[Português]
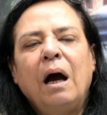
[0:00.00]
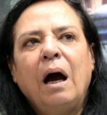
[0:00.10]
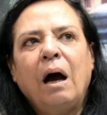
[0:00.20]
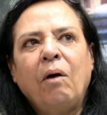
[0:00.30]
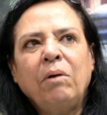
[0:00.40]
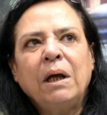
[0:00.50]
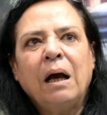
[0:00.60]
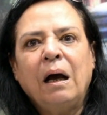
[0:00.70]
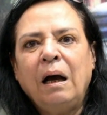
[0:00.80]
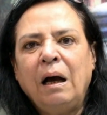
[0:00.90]
ao
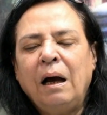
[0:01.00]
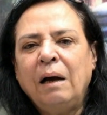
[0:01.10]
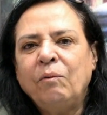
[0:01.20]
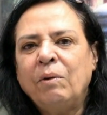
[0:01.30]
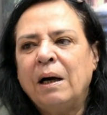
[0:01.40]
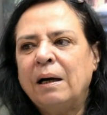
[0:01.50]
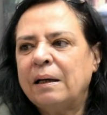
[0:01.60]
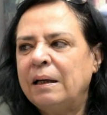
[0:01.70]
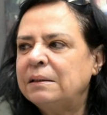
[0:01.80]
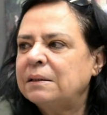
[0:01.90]
ligar a água,
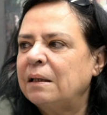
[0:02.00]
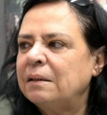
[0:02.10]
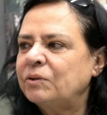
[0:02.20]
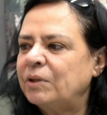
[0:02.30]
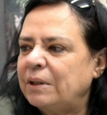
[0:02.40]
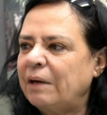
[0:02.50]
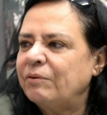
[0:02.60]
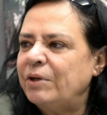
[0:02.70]
aqueles canos que estavam